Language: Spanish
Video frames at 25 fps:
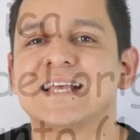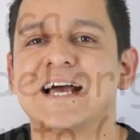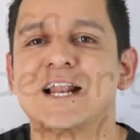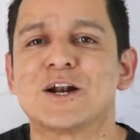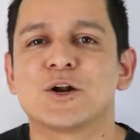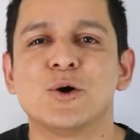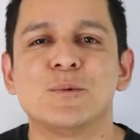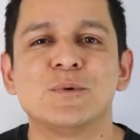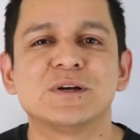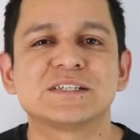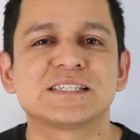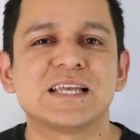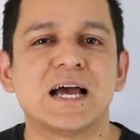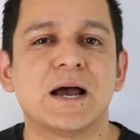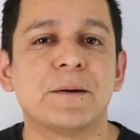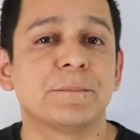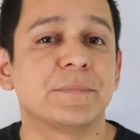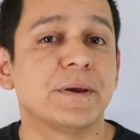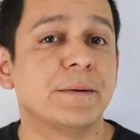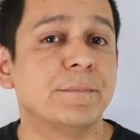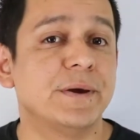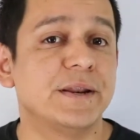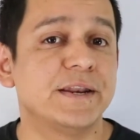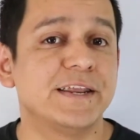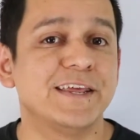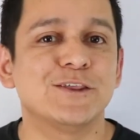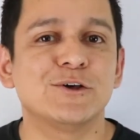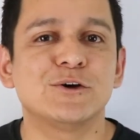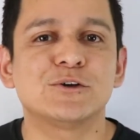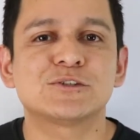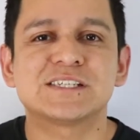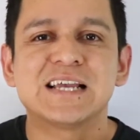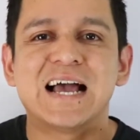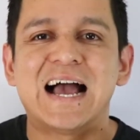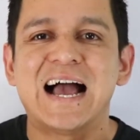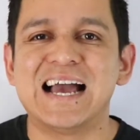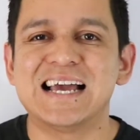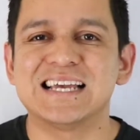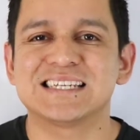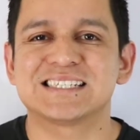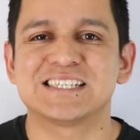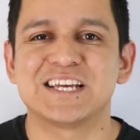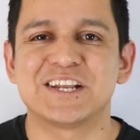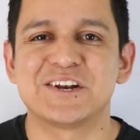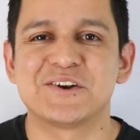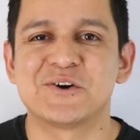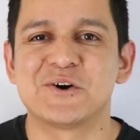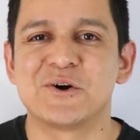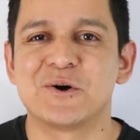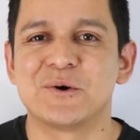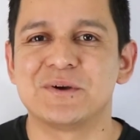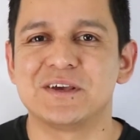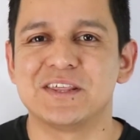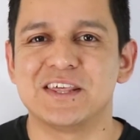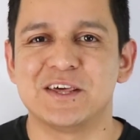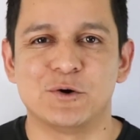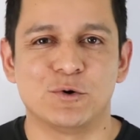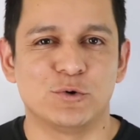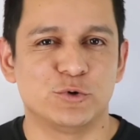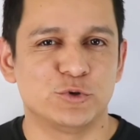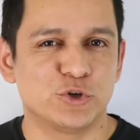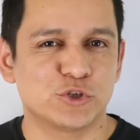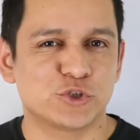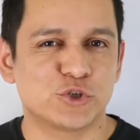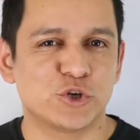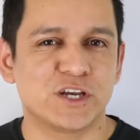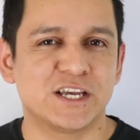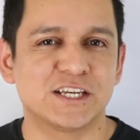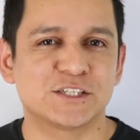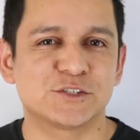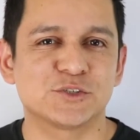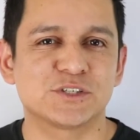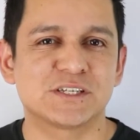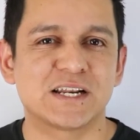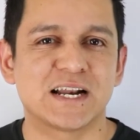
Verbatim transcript: tal? ¿Cómo están? Bienvenidos a este nuevo video. Yo soy Jesús